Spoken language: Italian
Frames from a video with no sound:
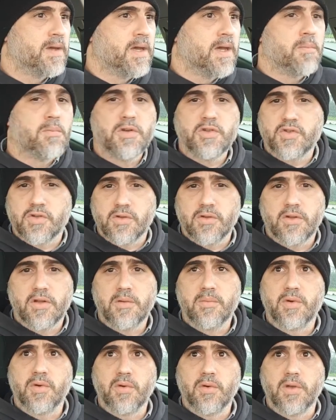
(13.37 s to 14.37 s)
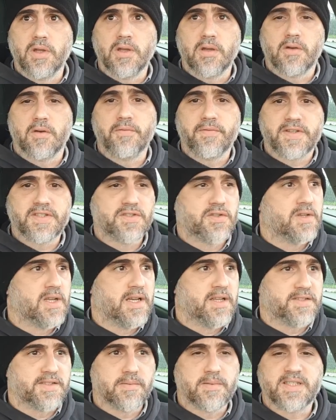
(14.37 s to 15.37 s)
Mo il giorno dopo in
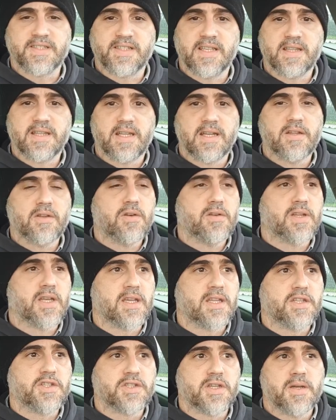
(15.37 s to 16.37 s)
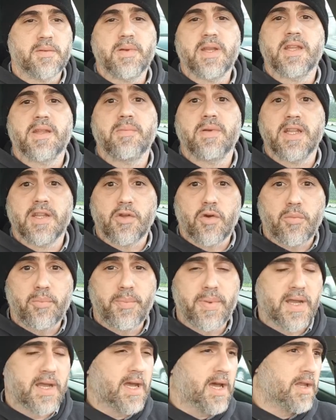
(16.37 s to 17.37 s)
confessionale si presenta una donna, gli dice prete prete ho
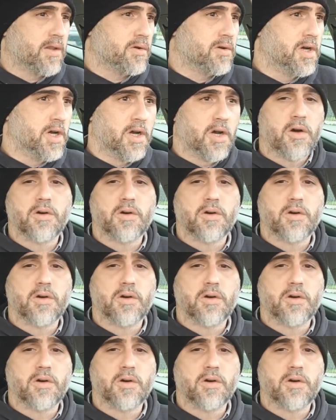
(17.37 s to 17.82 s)
peccato,